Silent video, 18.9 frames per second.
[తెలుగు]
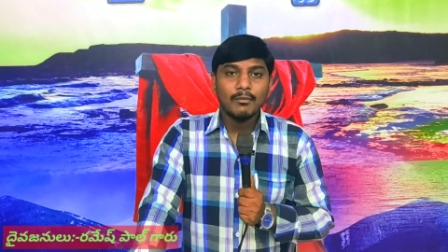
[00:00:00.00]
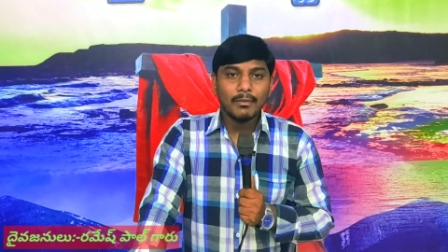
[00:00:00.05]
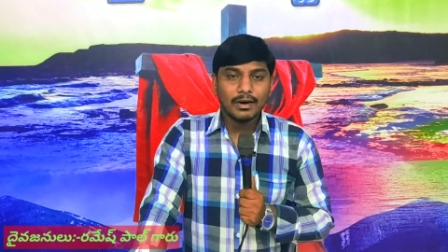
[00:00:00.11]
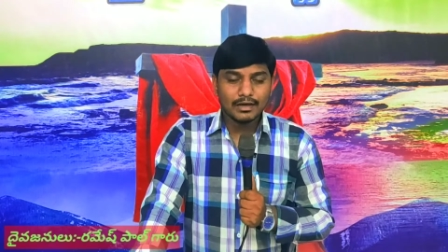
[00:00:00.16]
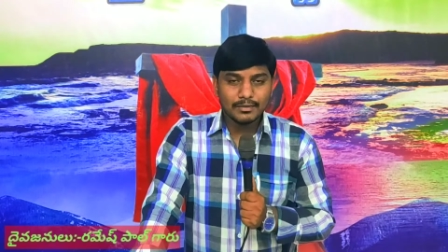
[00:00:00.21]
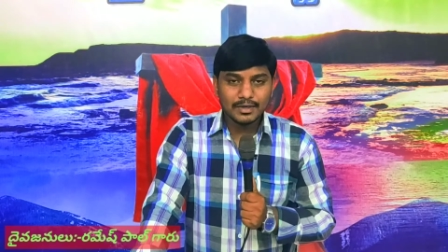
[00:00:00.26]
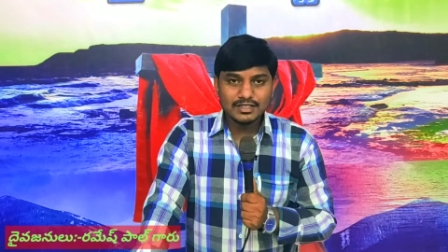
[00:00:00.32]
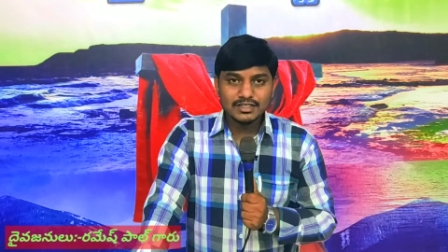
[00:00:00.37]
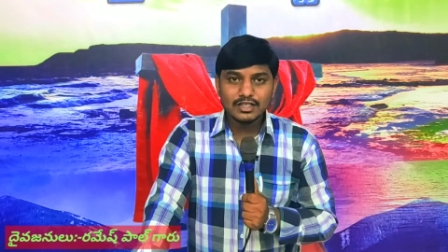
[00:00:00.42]

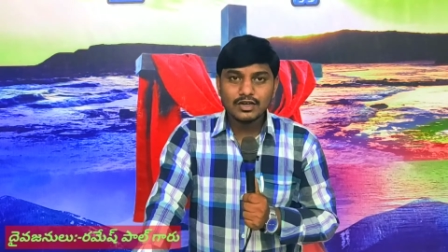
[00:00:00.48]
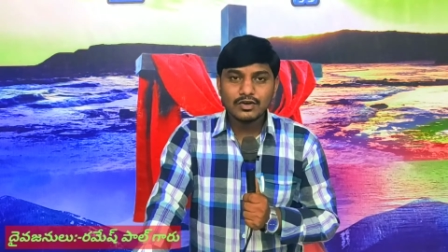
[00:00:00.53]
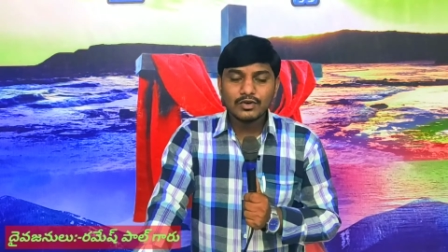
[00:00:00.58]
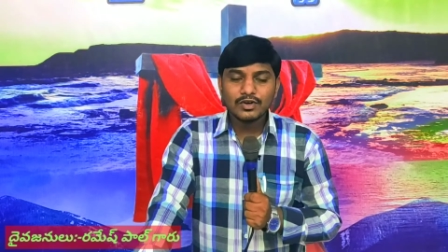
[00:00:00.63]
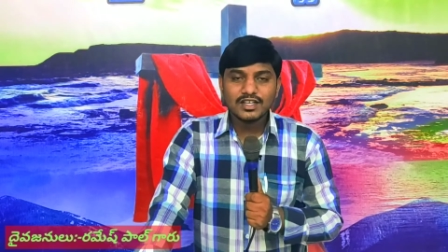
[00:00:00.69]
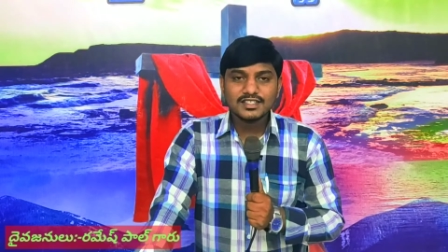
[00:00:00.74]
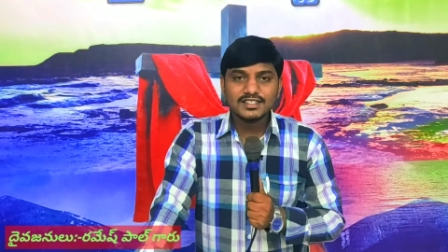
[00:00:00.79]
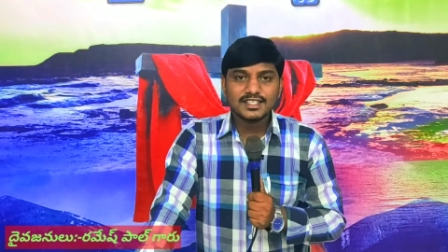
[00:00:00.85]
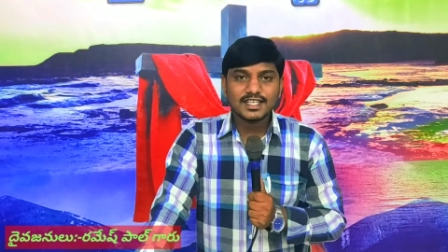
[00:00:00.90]
మనమందరం
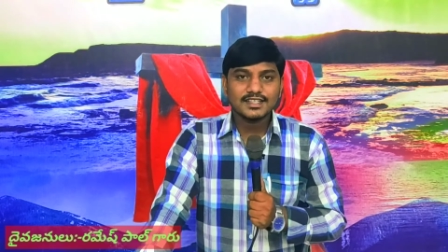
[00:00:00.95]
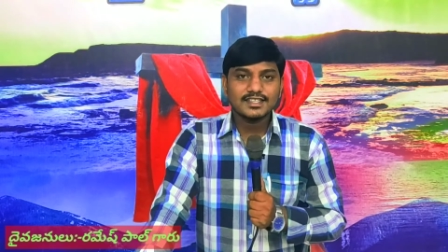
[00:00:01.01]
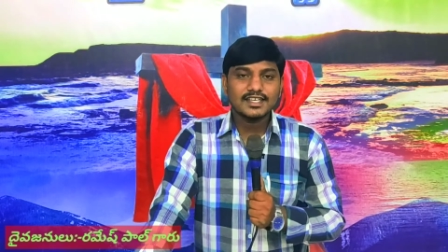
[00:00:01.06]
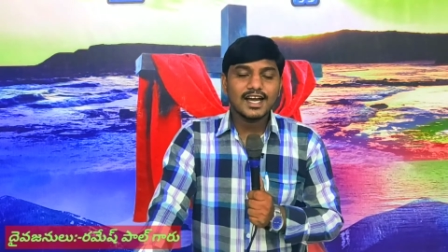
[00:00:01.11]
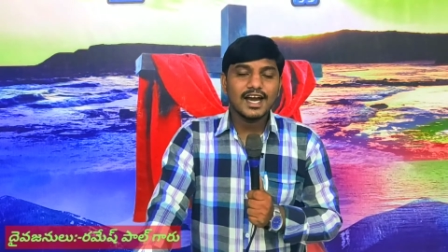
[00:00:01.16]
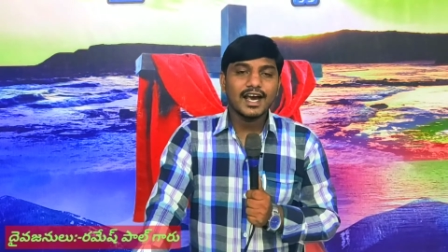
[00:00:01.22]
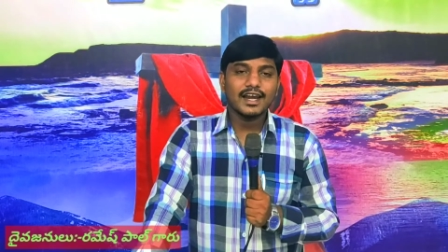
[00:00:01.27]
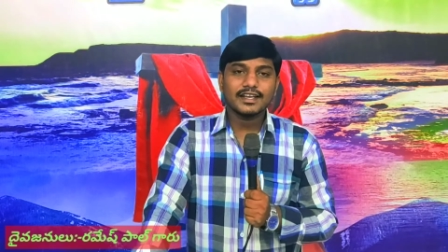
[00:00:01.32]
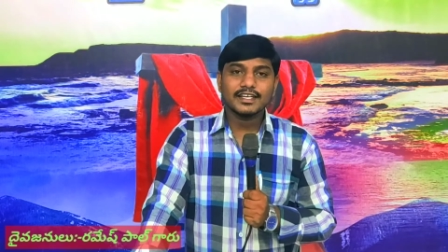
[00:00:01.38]
కూడా
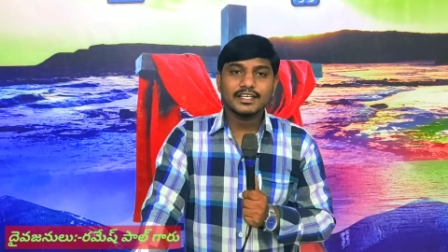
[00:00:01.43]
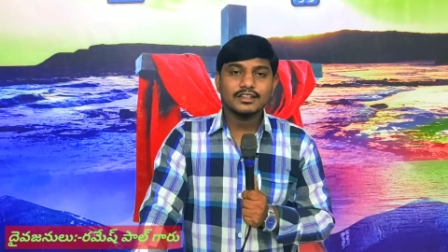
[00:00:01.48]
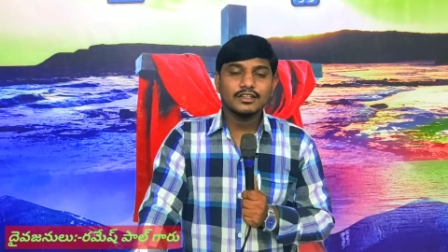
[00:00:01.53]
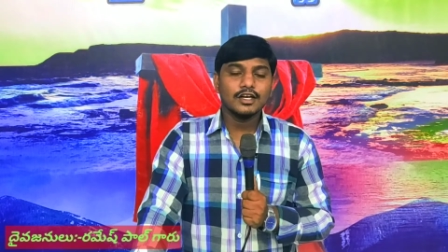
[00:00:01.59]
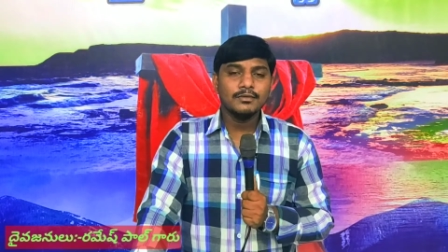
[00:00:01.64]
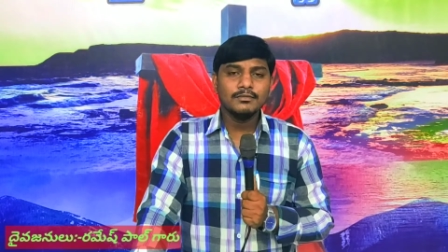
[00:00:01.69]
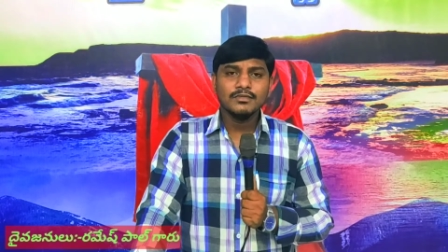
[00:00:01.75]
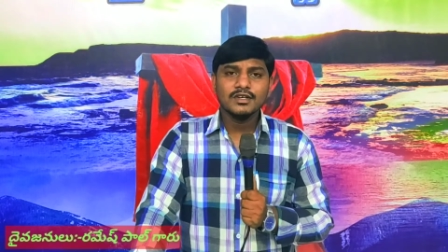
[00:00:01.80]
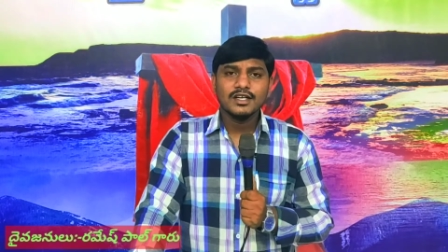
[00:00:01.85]
శ్రద్ధగా
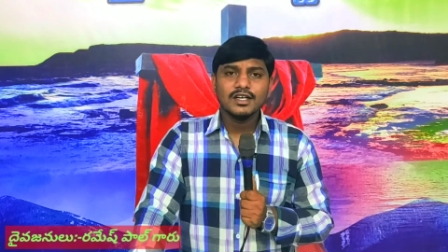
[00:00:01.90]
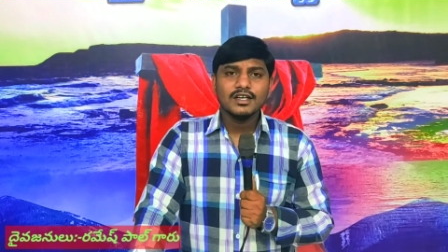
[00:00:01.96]
ఆలకిద్దాం